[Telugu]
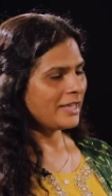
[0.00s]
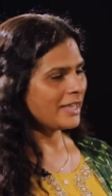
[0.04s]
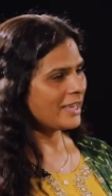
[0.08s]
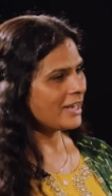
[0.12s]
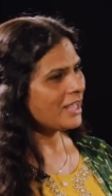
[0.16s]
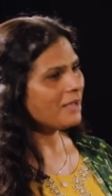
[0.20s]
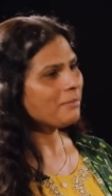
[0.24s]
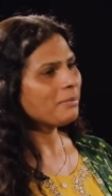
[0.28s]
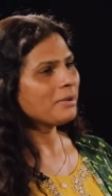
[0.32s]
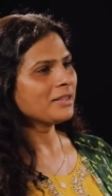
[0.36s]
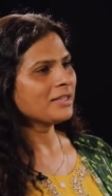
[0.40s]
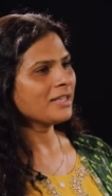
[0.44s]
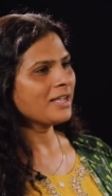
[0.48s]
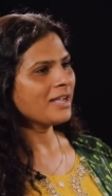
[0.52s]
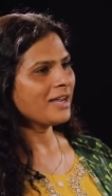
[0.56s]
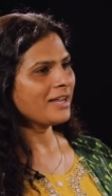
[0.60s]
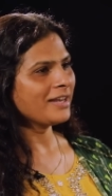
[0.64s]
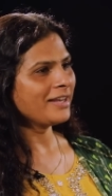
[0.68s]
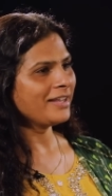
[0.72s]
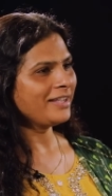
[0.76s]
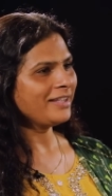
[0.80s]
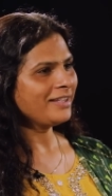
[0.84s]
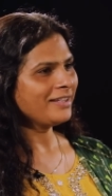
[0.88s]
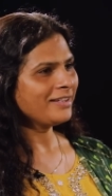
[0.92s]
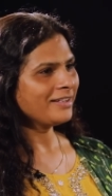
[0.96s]
ఎలా
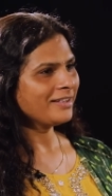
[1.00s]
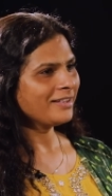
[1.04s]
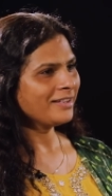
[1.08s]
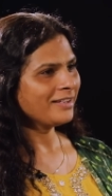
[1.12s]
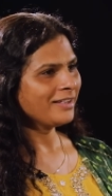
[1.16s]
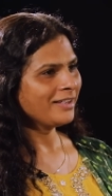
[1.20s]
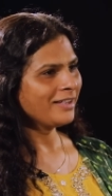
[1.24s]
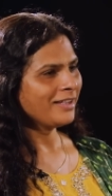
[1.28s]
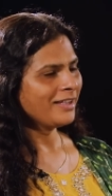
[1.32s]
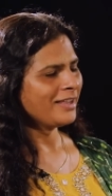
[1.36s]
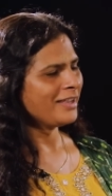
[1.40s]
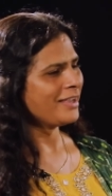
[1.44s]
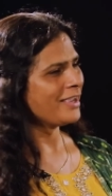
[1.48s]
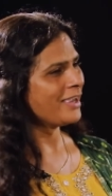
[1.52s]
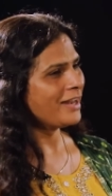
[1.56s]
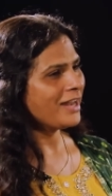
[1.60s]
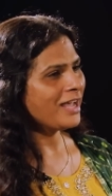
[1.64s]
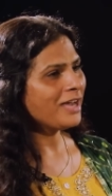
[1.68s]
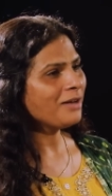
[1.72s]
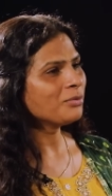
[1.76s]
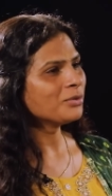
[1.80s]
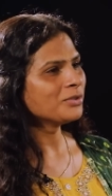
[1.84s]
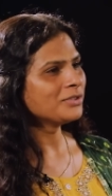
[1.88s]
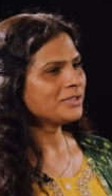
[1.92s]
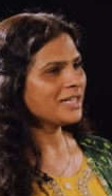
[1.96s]
బ్రతకాలి
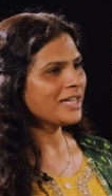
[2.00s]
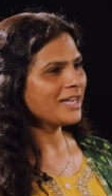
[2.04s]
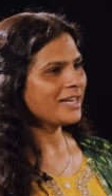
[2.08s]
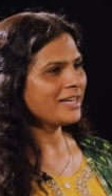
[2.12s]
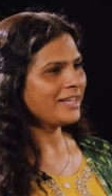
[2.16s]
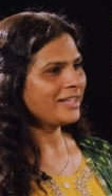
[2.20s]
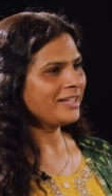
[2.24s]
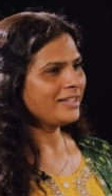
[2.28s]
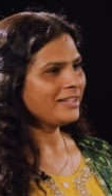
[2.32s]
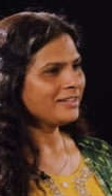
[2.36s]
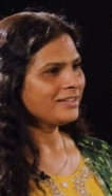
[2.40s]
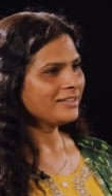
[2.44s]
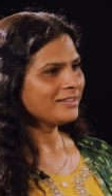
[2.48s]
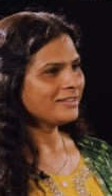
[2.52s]
ఎలా ఉండాలి